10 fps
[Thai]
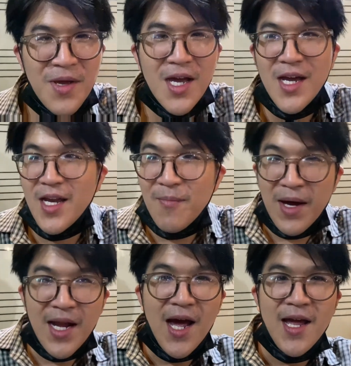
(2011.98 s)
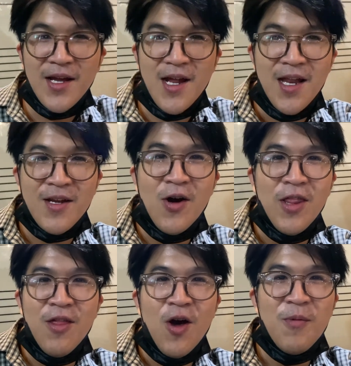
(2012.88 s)
ไม่เคยได้มาถ่ายทันก่อ
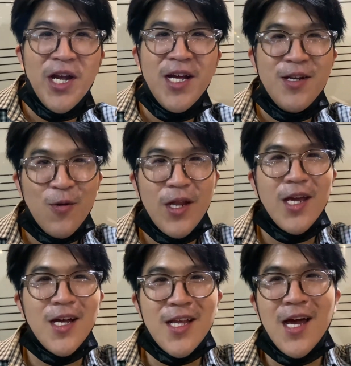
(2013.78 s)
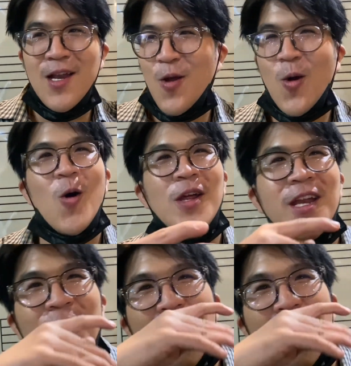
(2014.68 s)
นซ้อมเลยนะทุกทีก็จะลกๆนิดหนึ่